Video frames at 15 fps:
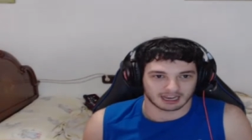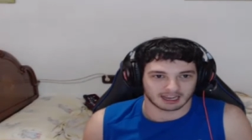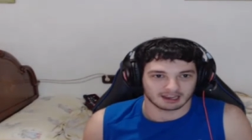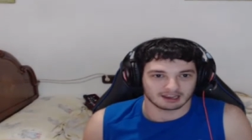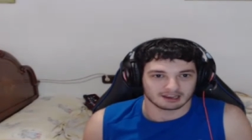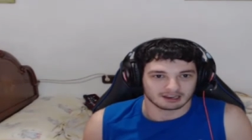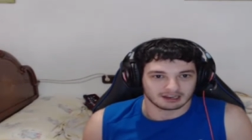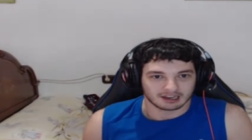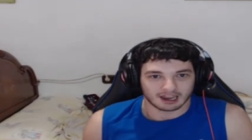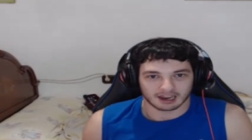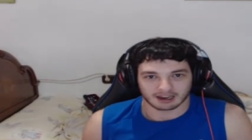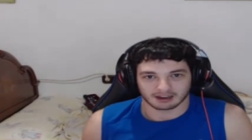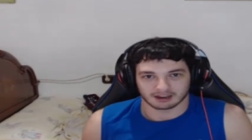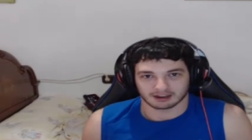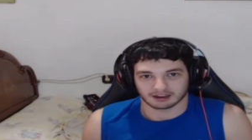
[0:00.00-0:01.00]
que
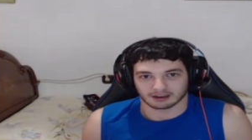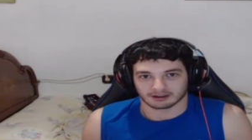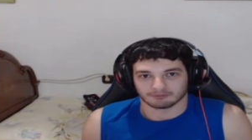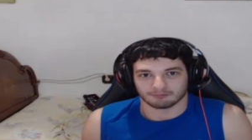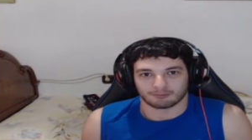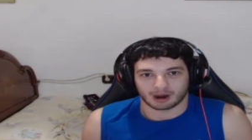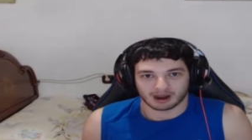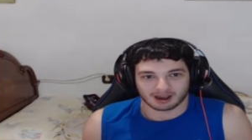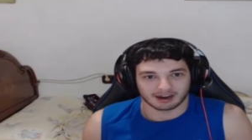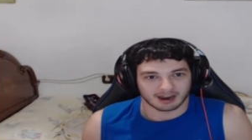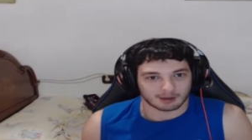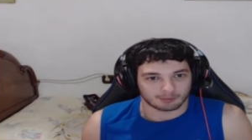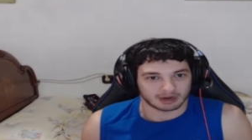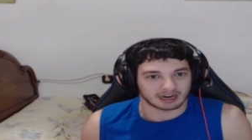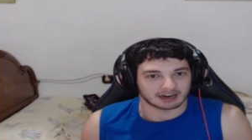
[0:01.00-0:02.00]
eh, valgan
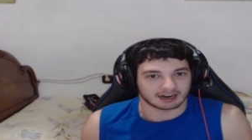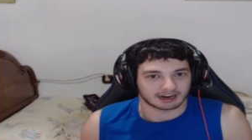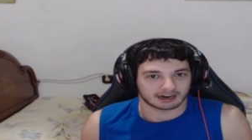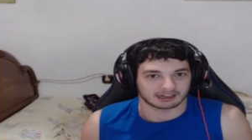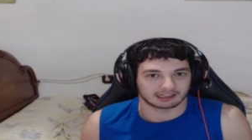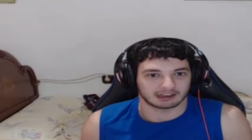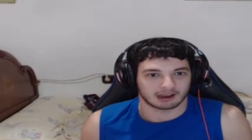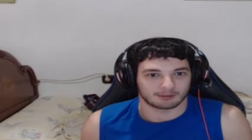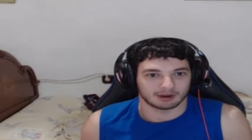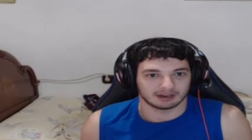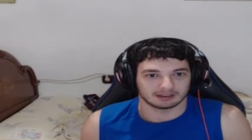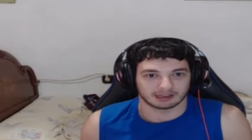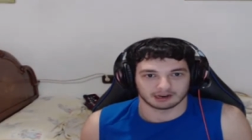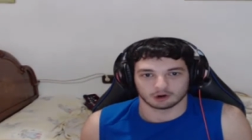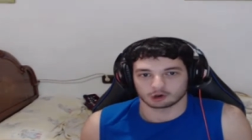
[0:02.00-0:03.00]
la pena
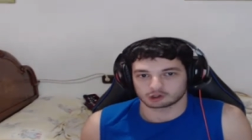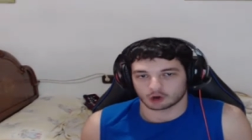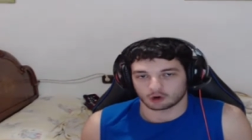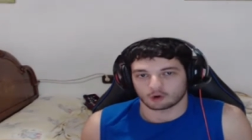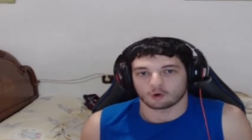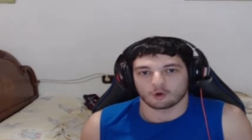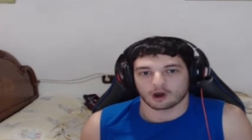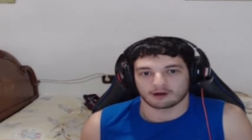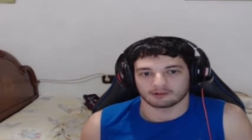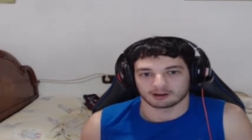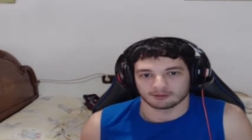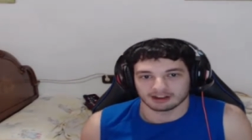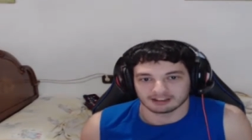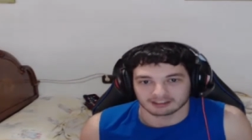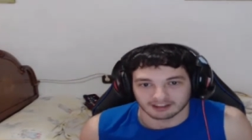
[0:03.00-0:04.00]
narrativamente, no solo
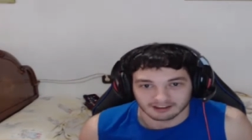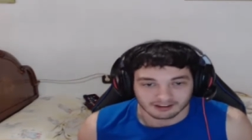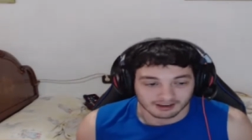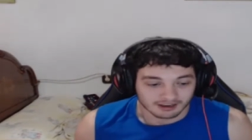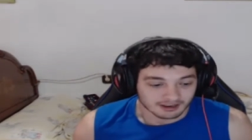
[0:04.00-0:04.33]
jugablemente.